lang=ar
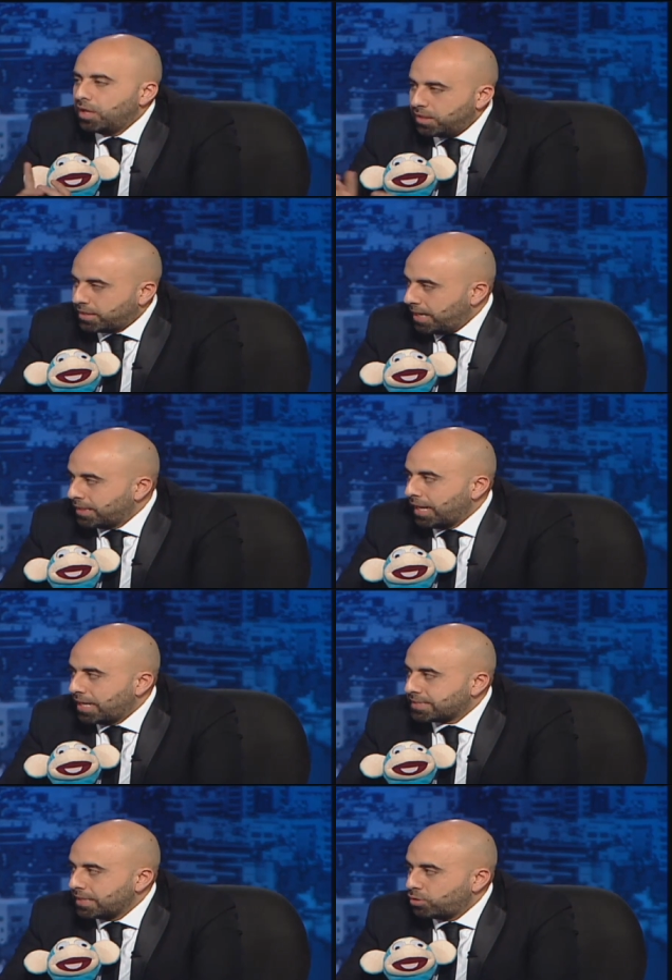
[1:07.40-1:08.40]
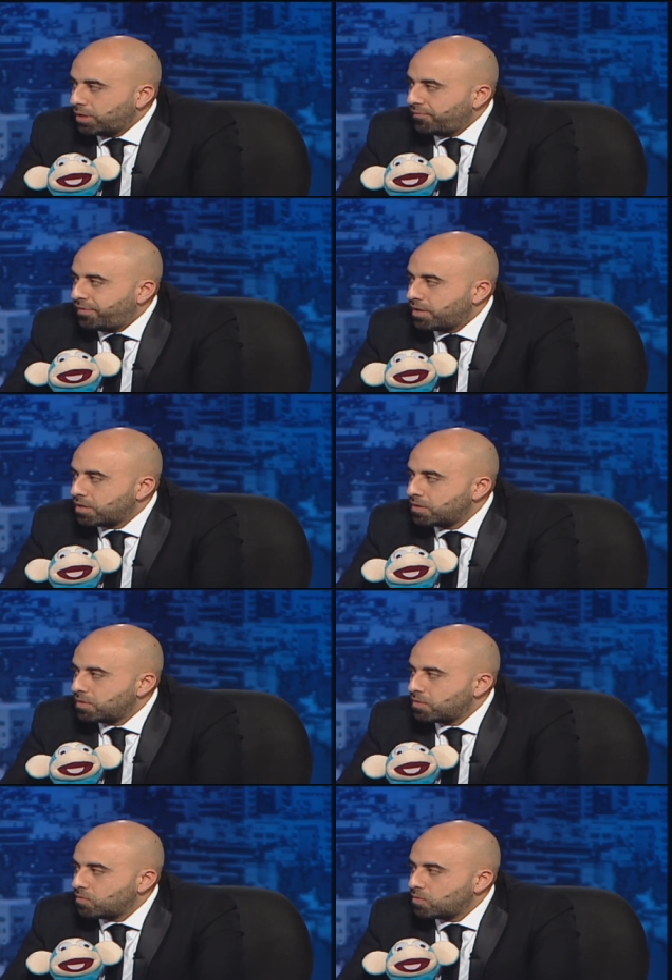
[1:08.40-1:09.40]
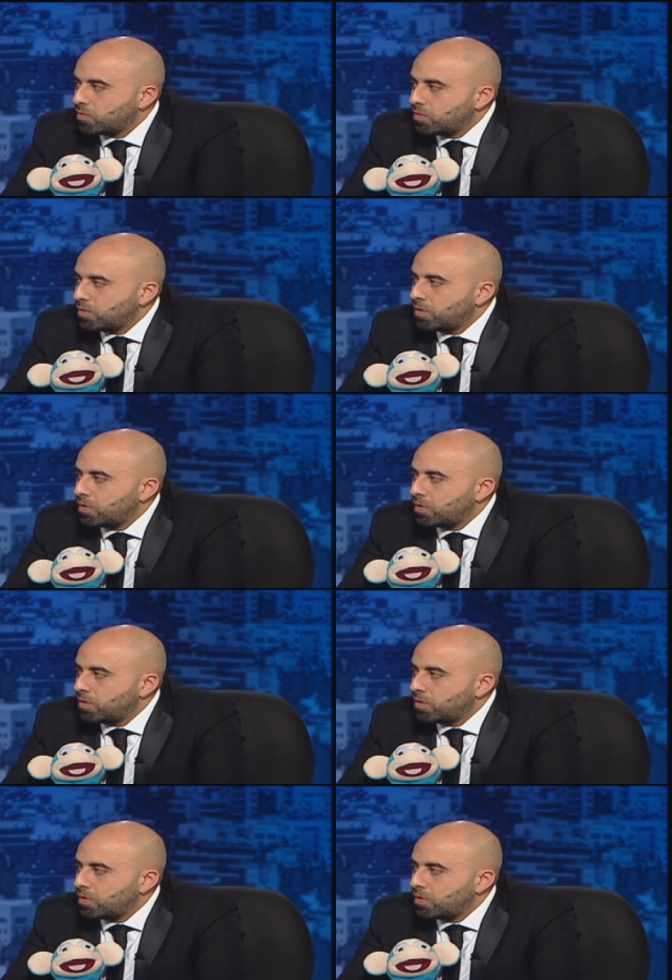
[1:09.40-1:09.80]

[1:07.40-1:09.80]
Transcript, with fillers: انت هذا اللي حسيته نافر في انفر من